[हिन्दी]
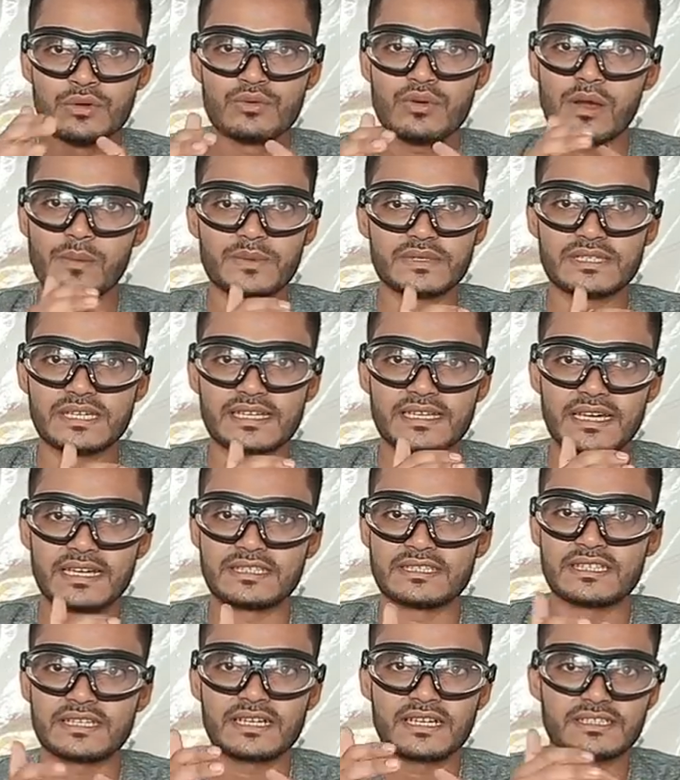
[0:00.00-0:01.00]
वहाँ पर जाके
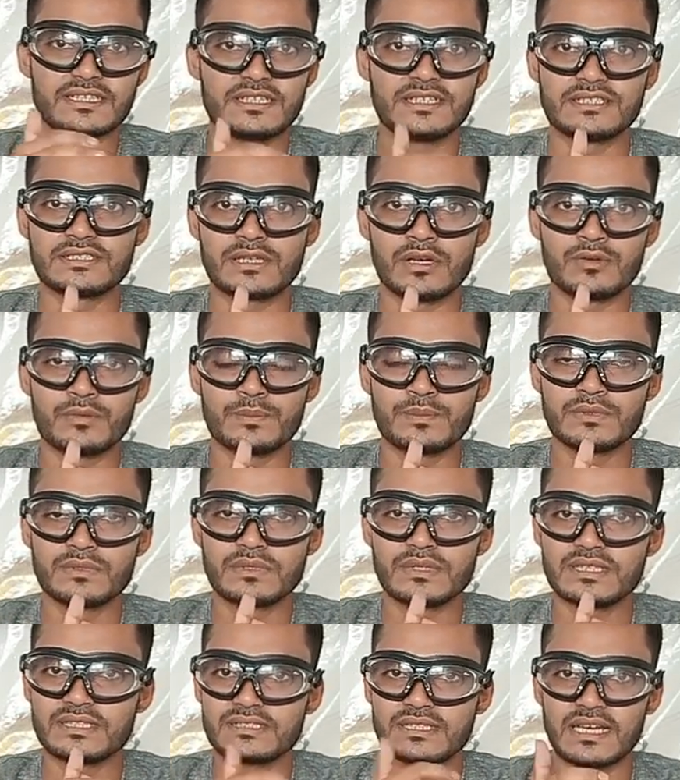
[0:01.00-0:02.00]
अच्छे खासा डिस्काउंट
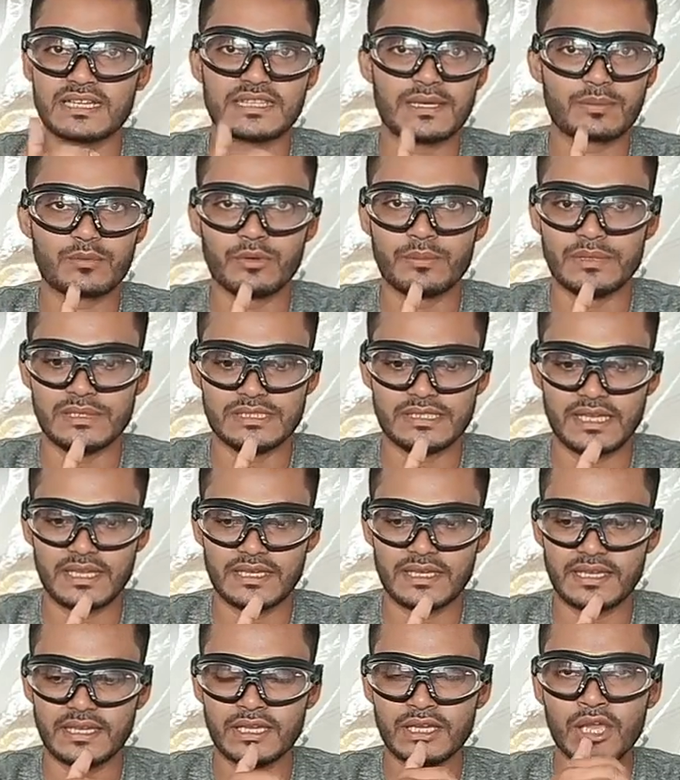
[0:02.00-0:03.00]
के साथ आपको मिल
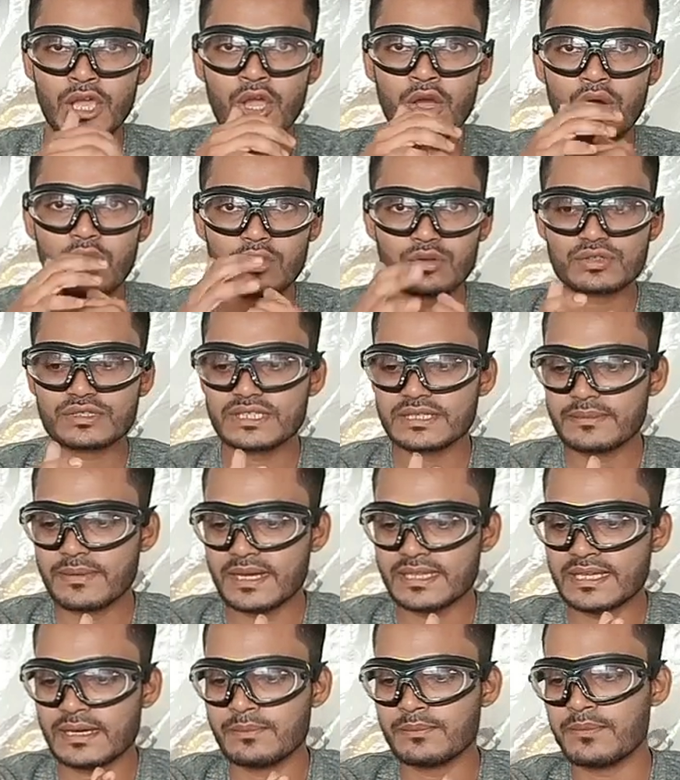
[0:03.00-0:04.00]
जाएंगे और उसके
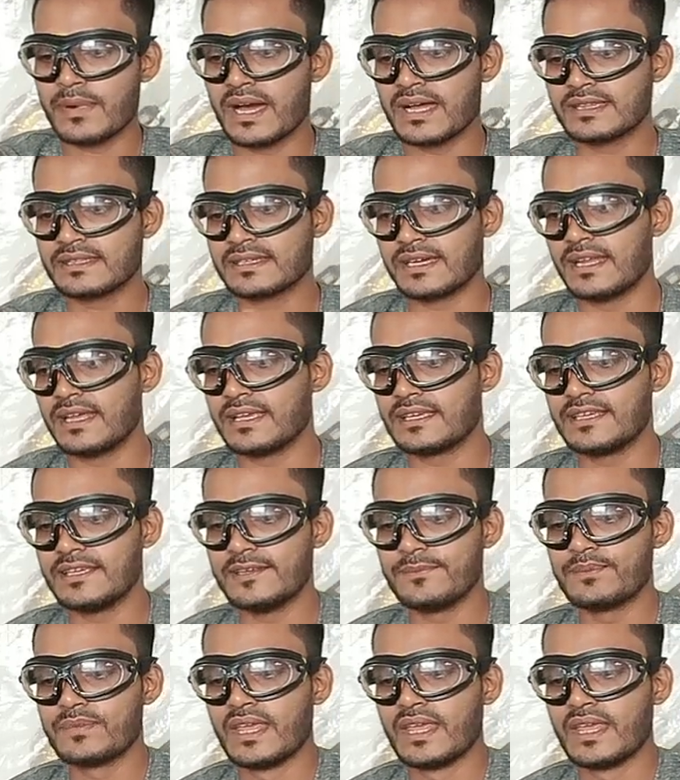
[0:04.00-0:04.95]
बाद हम बात करें कि